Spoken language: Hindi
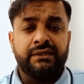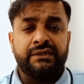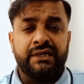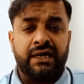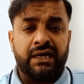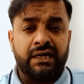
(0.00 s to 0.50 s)

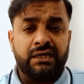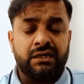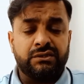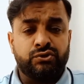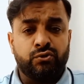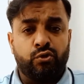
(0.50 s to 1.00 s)

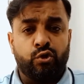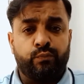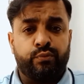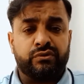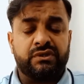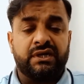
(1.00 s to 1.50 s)
या जो
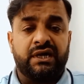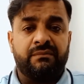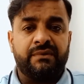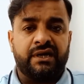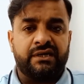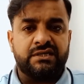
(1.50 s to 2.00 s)
लोग
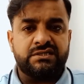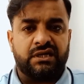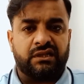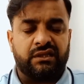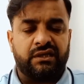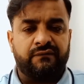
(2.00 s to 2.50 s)
पुर्तगाल में आना
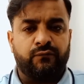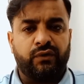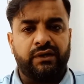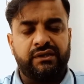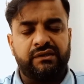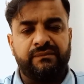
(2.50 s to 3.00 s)
चाहते हैं वो
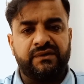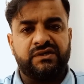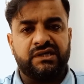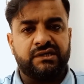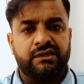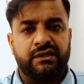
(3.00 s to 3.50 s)
किसी भी
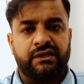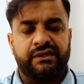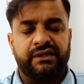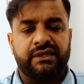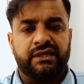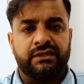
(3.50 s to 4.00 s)
शैन
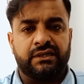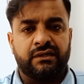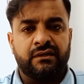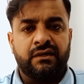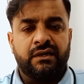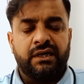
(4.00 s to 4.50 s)
कंट्री के
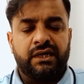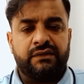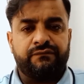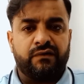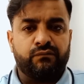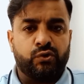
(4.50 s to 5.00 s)
अंदर
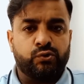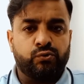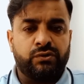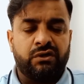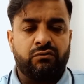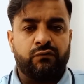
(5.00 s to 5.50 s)
इस वक्त
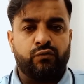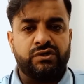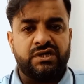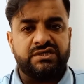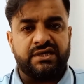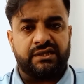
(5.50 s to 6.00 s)
मौजूद हैं और वो
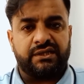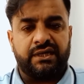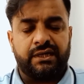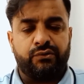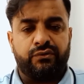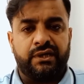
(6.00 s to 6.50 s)
ये चाहते
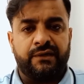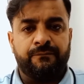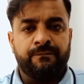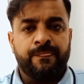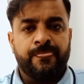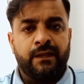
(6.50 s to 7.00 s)
हैं कि उन्हें
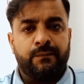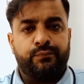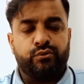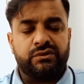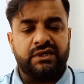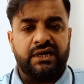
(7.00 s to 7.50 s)

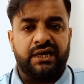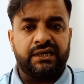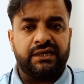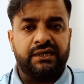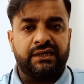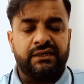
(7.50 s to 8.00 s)

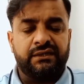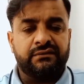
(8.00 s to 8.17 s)
पुर्तगाल की